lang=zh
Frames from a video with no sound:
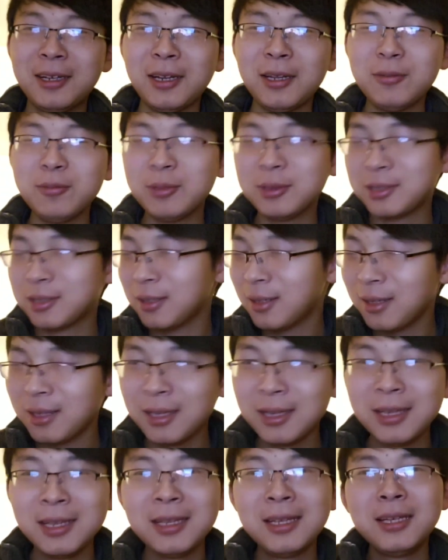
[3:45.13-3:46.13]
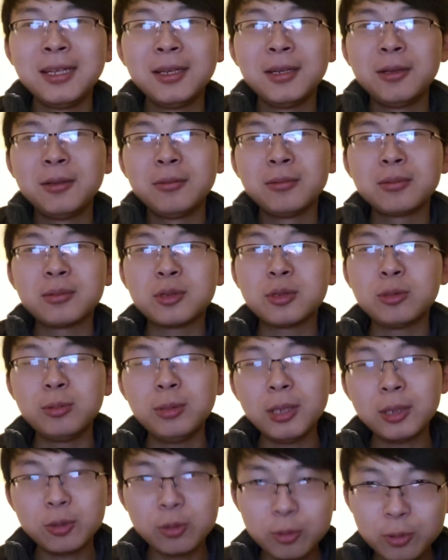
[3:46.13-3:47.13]
哎我去，除
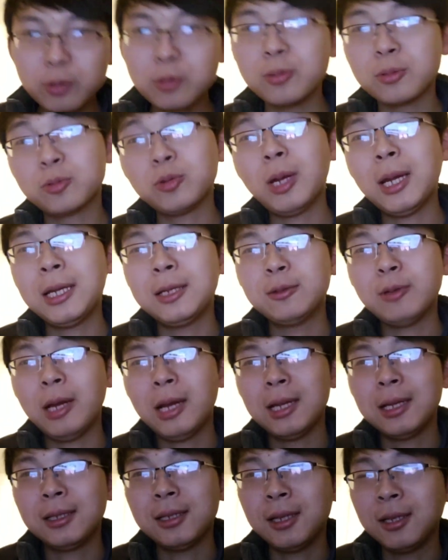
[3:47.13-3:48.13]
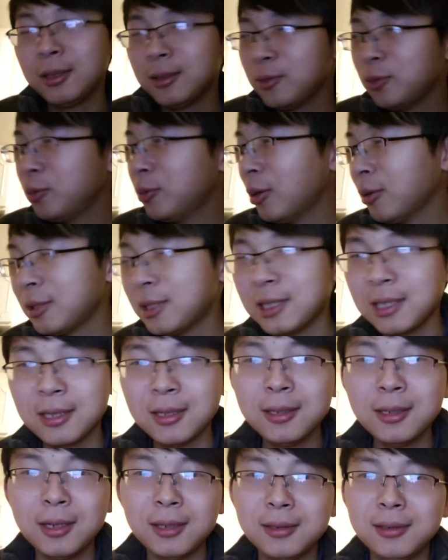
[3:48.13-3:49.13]
了出去转一转，能遇到几
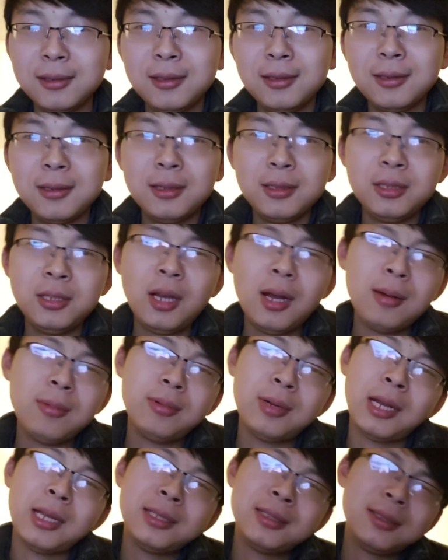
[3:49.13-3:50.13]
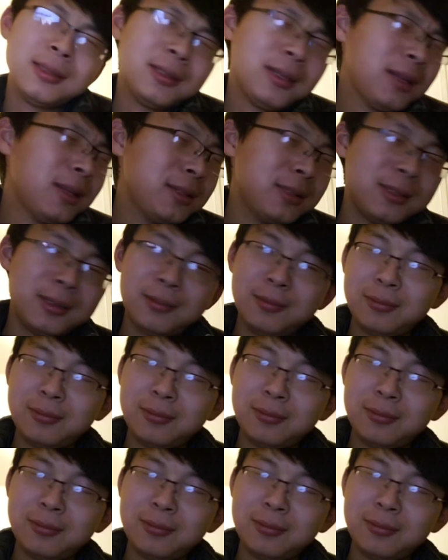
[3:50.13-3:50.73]
个人，要不然真的